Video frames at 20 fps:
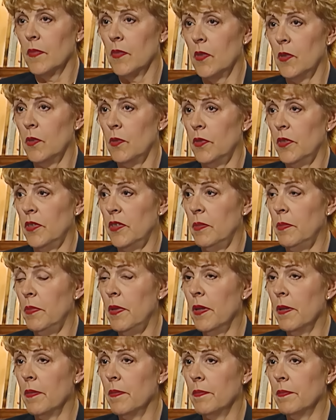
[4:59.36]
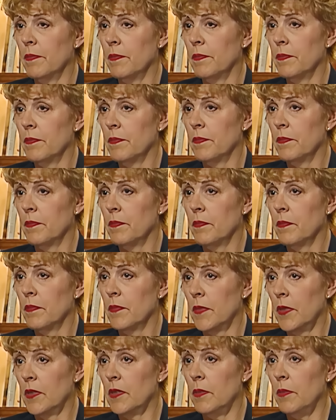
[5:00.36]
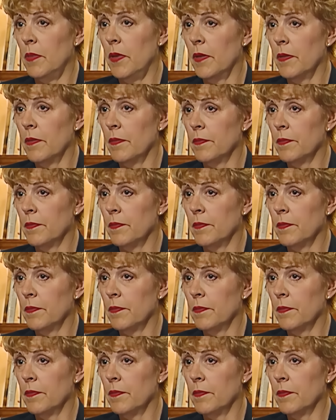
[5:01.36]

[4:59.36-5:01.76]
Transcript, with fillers: Oh, ça c'est bien. TTC. Hein. Ça c'est bien.